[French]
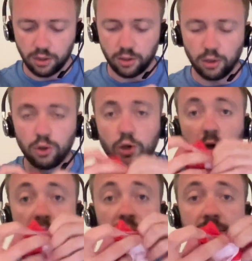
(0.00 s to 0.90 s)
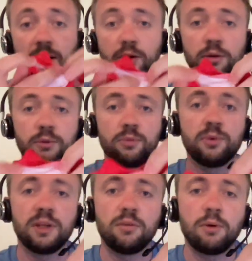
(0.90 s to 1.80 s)
euh, le col à l'intérieur, oui, vous
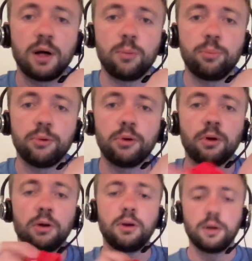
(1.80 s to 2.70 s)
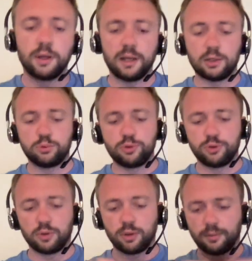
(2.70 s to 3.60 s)
allez voir un peu euh, la
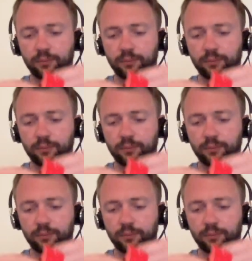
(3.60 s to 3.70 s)
couture euh,